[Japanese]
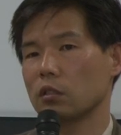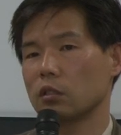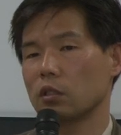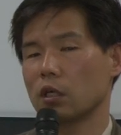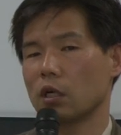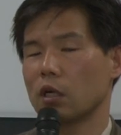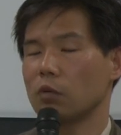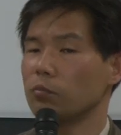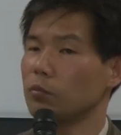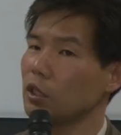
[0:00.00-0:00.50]

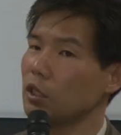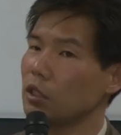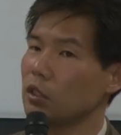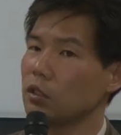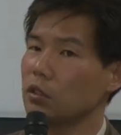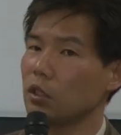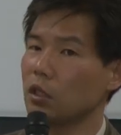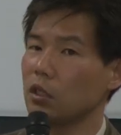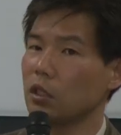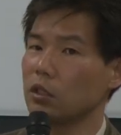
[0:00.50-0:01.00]
だからあんまり
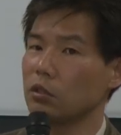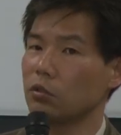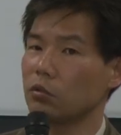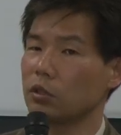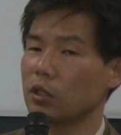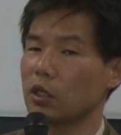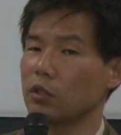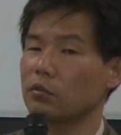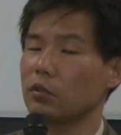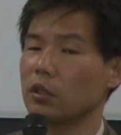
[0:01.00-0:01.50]
インターネット
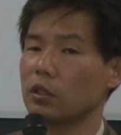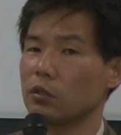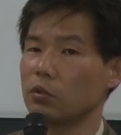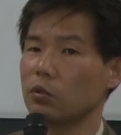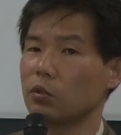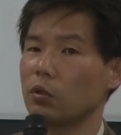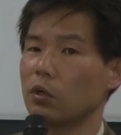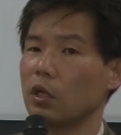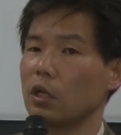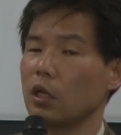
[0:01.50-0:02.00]
の役割
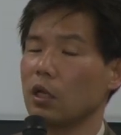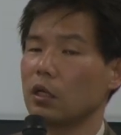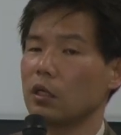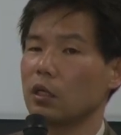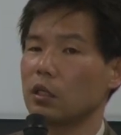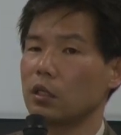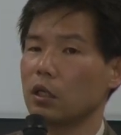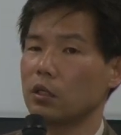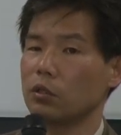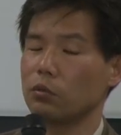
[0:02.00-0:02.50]
を
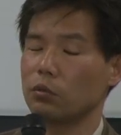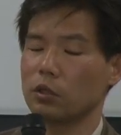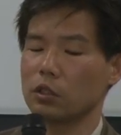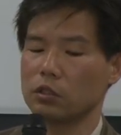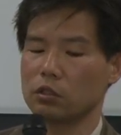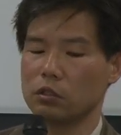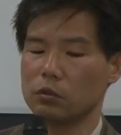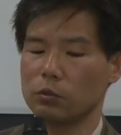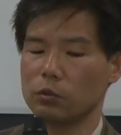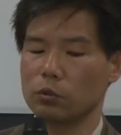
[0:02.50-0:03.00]
過大評価
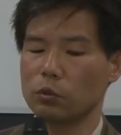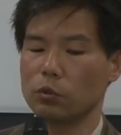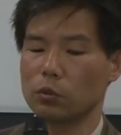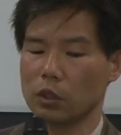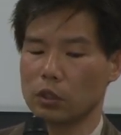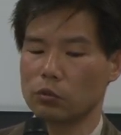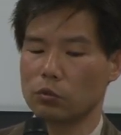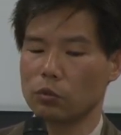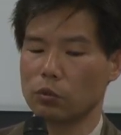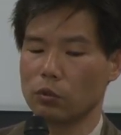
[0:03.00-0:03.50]
するのもどう
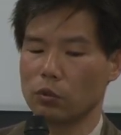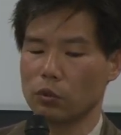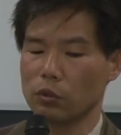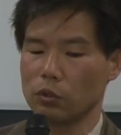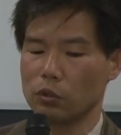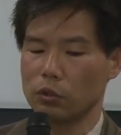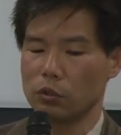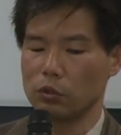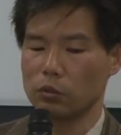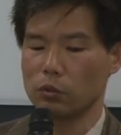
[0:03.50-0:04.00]
かと
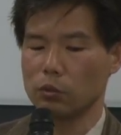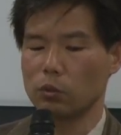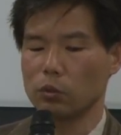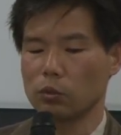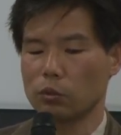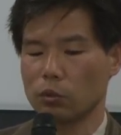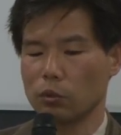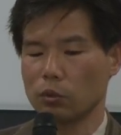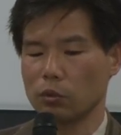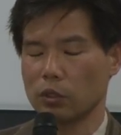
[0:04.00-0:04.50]
いう
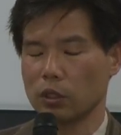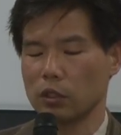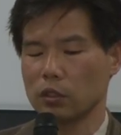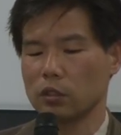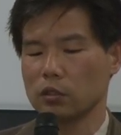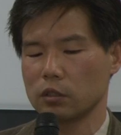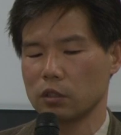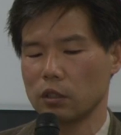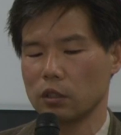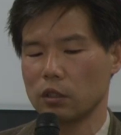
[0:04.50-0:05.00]
ことなん
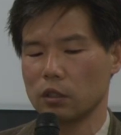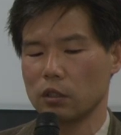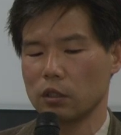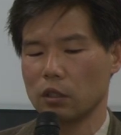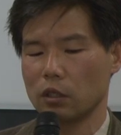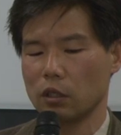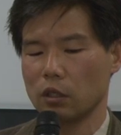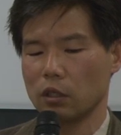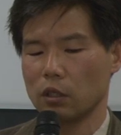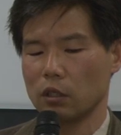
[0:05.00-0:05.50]
ですね。
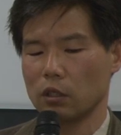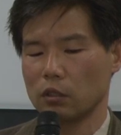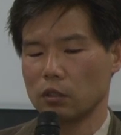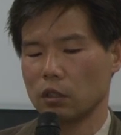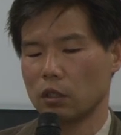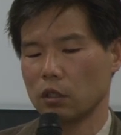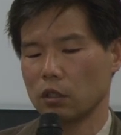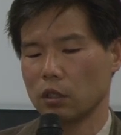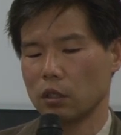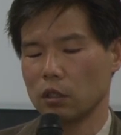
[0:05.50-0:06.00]

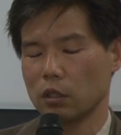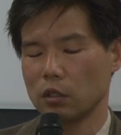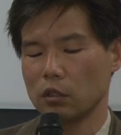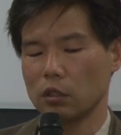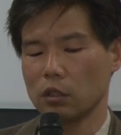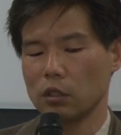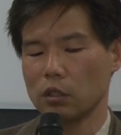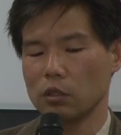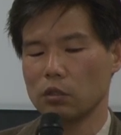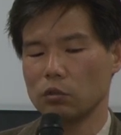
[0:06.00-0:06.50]
だから結果
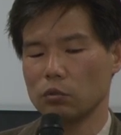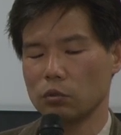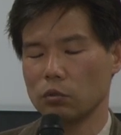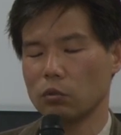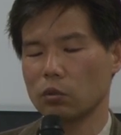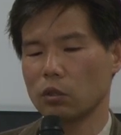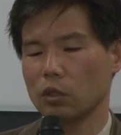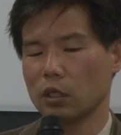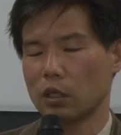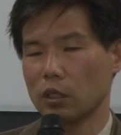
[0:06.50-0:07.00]
的に言う
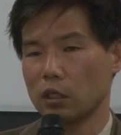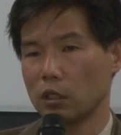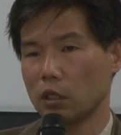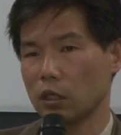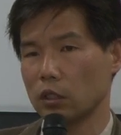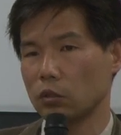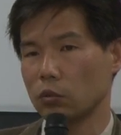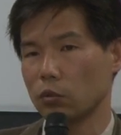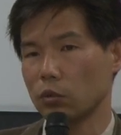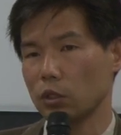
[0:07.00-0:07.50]
と、彼ら
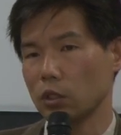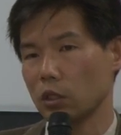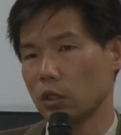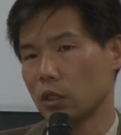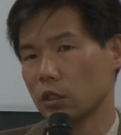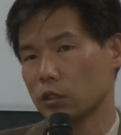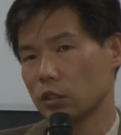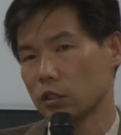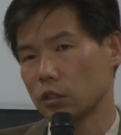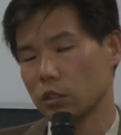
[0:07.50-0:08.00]
が動員
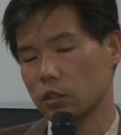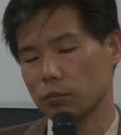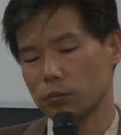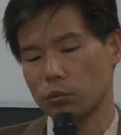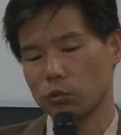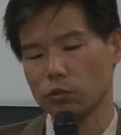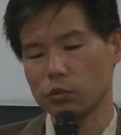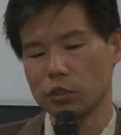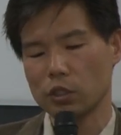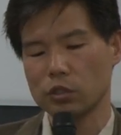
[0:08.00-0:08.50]
させる
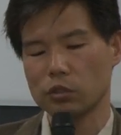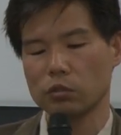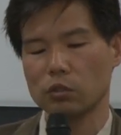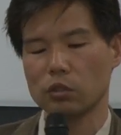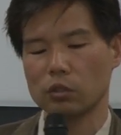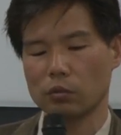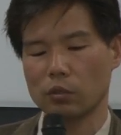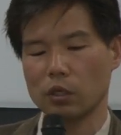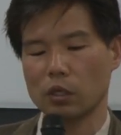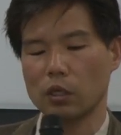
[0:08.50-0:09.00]
プロセスと
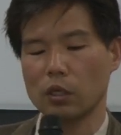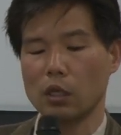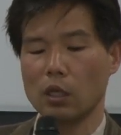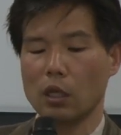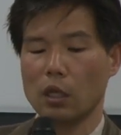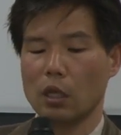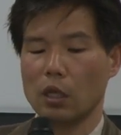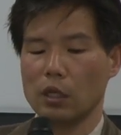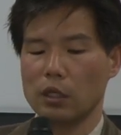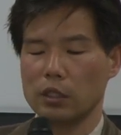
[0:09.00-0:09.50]
いうのは
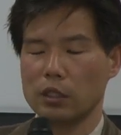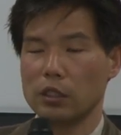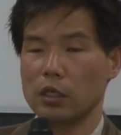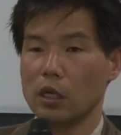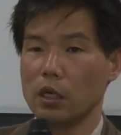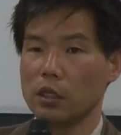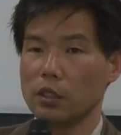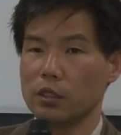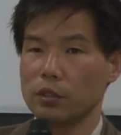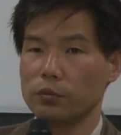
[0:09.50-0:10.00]
意
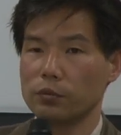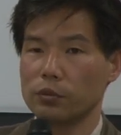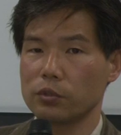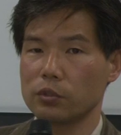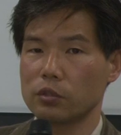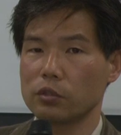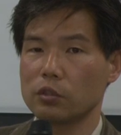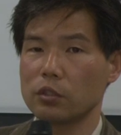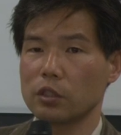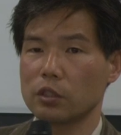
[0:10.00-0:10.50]
外に普
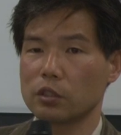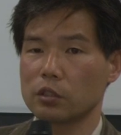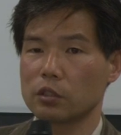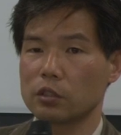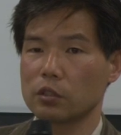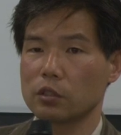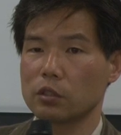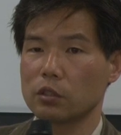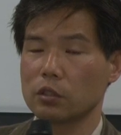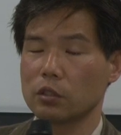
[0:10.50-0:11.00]
通で
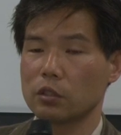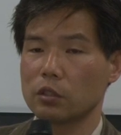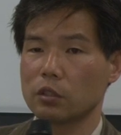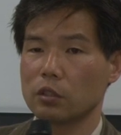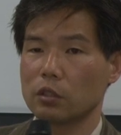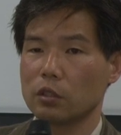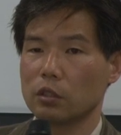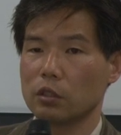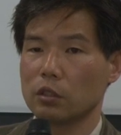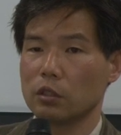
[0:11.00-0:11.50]
す。
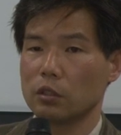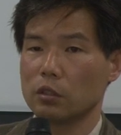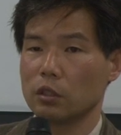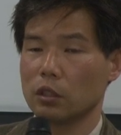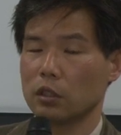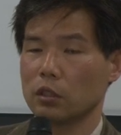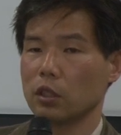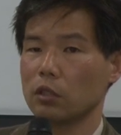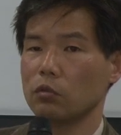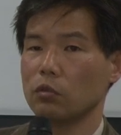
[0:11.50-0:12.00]

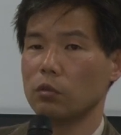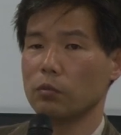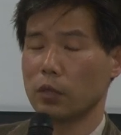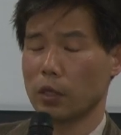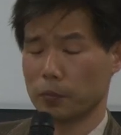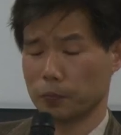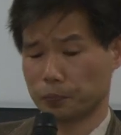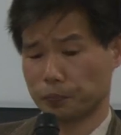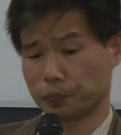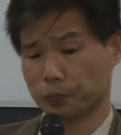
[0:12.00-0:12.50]
だから例え
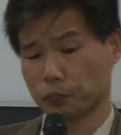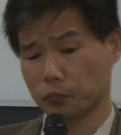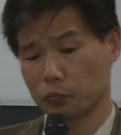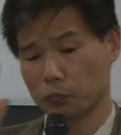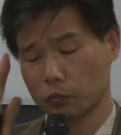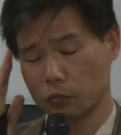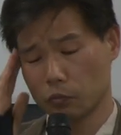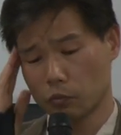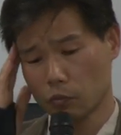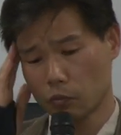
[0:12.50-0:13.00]
ば
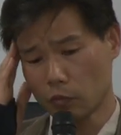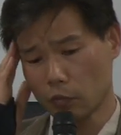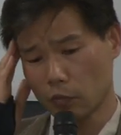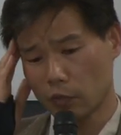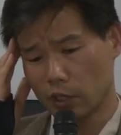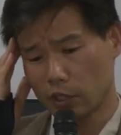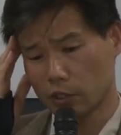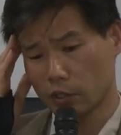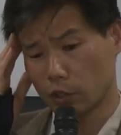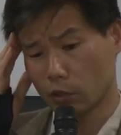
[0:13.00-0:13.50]

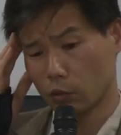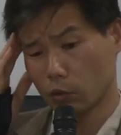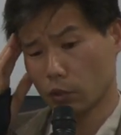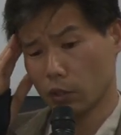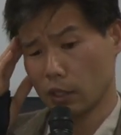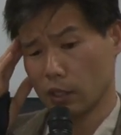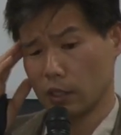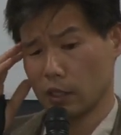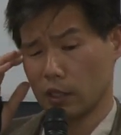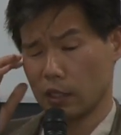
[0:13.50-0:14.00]
ですけど、
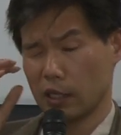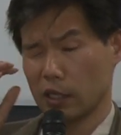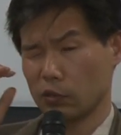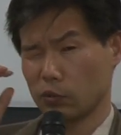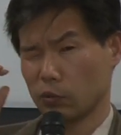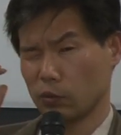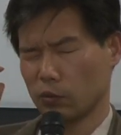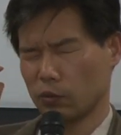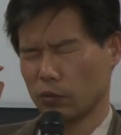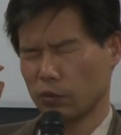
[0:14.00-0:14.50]

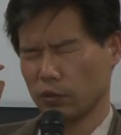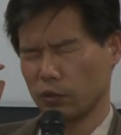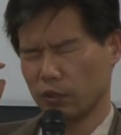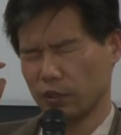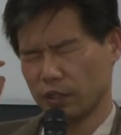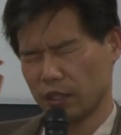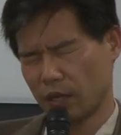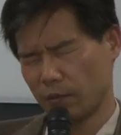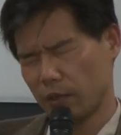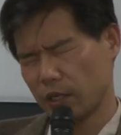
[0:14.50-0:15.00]

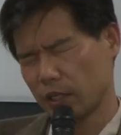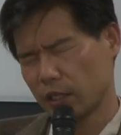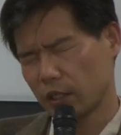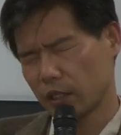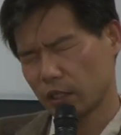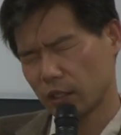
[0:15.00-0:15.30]
アメリカ